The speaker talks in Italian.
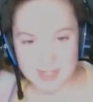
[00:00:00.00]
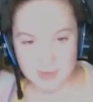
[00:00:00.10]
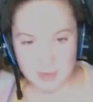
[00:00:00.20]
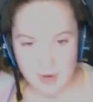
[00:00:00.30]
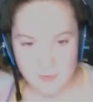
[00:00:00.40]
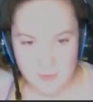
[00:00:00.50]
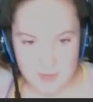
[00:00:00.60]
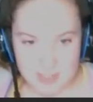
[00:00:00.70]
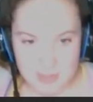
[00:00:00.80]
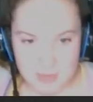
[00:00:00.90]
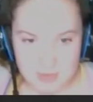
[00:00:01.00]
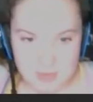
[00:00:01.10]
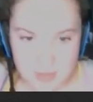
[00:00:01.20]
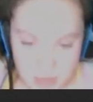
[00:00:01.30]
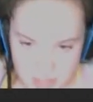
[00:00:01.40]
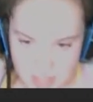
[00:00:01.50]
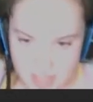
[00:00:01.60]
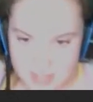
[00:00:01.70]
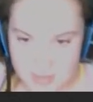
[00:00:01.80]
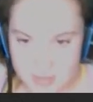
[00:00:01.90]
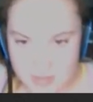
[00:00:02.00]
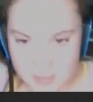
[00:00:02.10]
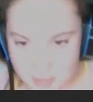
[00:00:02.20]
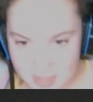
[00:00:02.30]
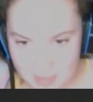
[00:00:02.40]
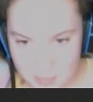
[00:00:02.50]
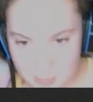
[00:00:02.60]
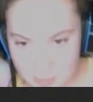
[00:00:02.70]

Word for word: maccheroni al formaggio, sceglieresti di usare un